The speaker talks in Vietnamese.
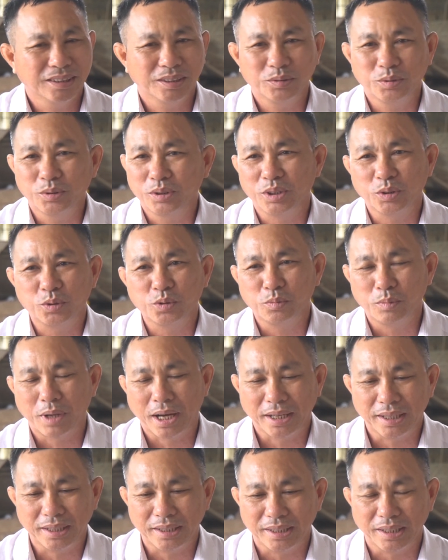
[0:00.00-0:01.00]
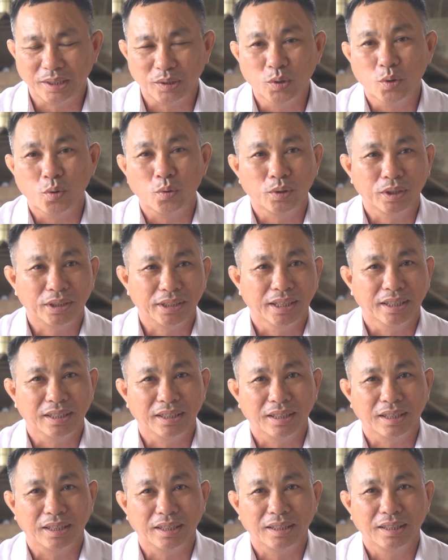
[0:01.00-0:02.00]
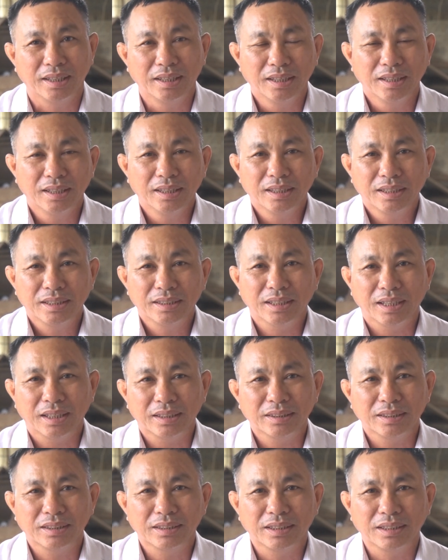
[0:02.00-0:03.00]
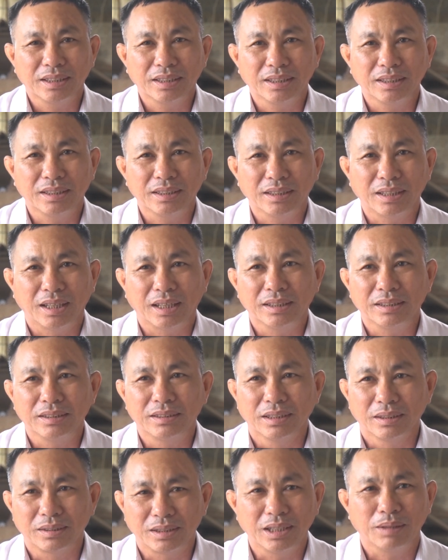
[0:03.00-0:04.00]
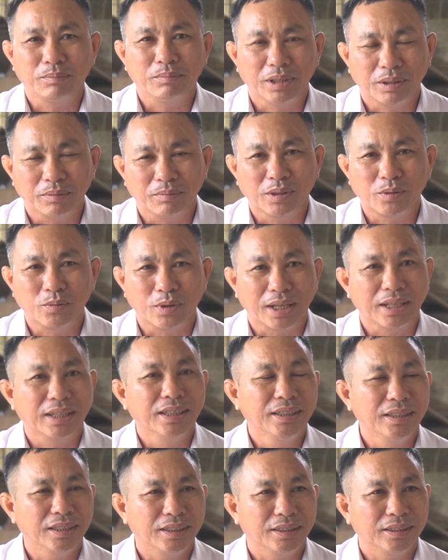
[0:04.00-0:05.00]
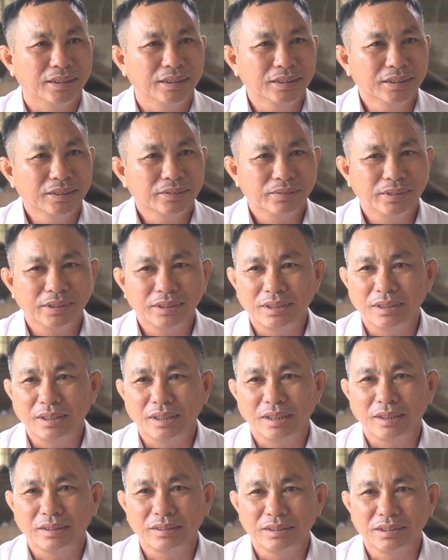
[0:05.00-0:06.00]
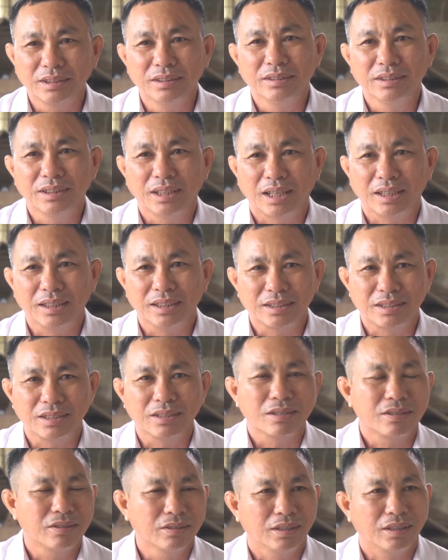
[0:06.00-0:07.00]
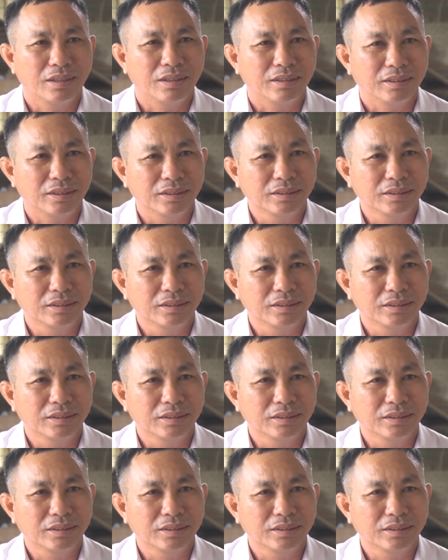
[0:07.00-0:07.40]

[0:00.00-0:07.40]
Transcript: nhưng tôi chỉ thu 3.000 để đủ cái tiền để cho cái anh trực tiếp để mà quản lý, với dư ra để sửa chữa.